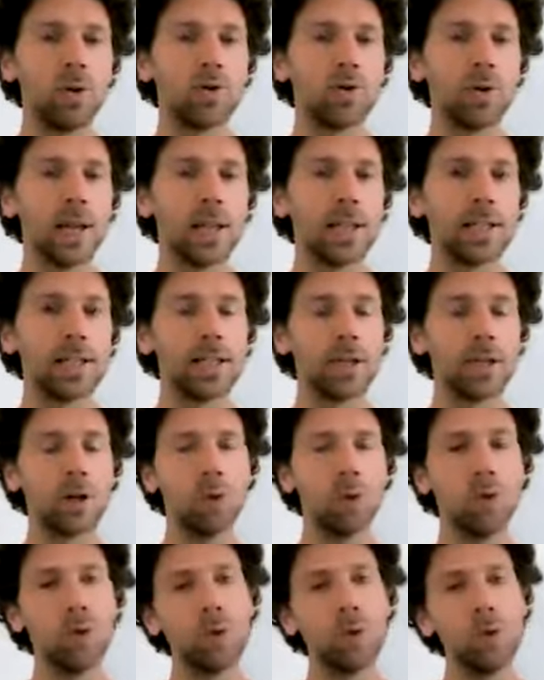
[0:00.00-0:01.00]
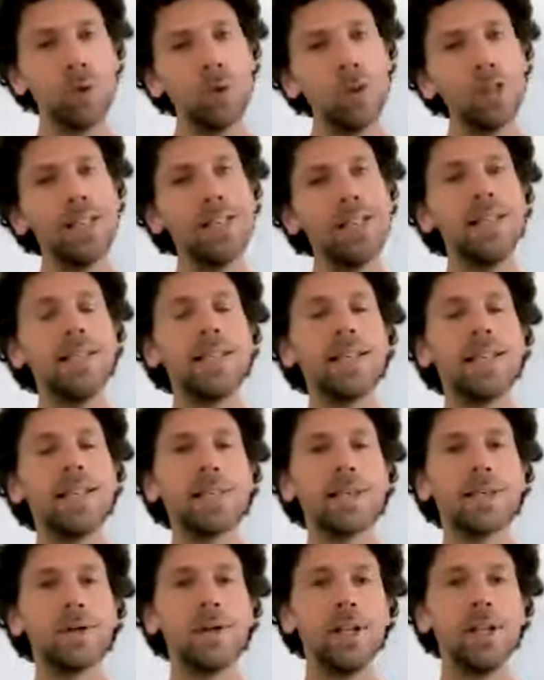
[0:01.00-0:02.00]
en fait utiliser
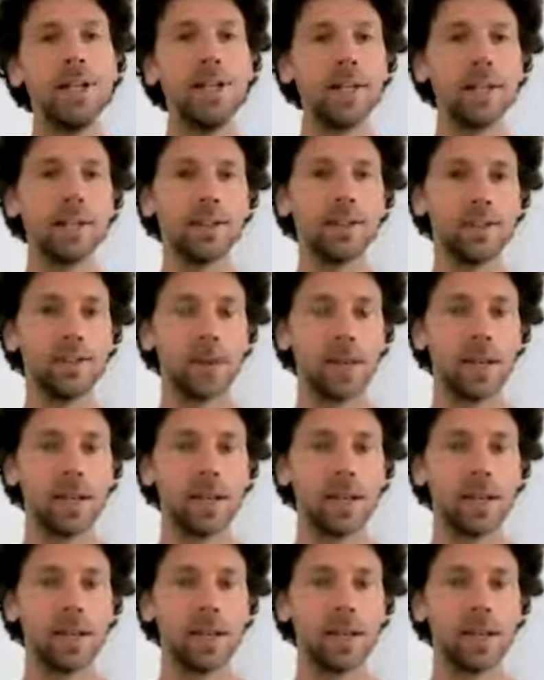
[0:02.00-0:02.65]
ce lien